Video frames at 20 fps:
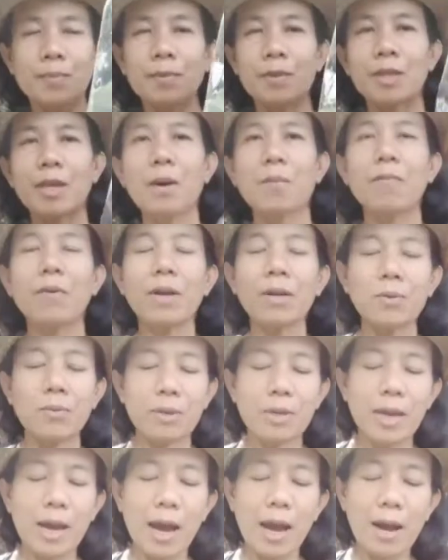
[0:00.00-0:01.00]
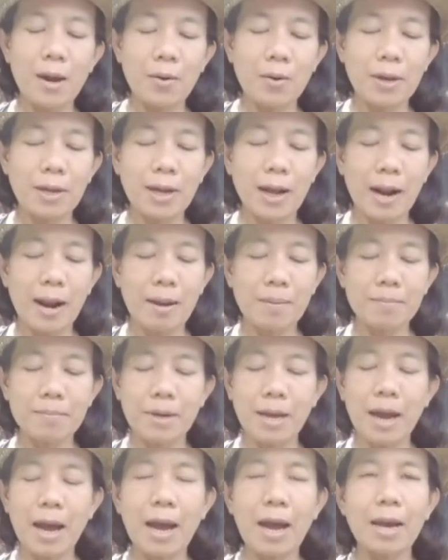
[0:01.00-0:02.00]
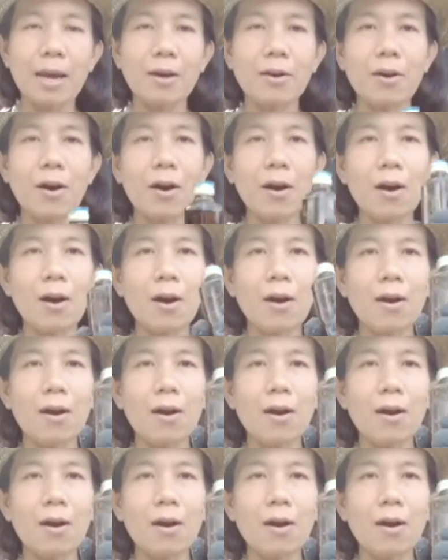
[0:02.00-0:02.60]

เตรียมไว้อยู่ที่ 500 กรัม นะคะ แล้วก็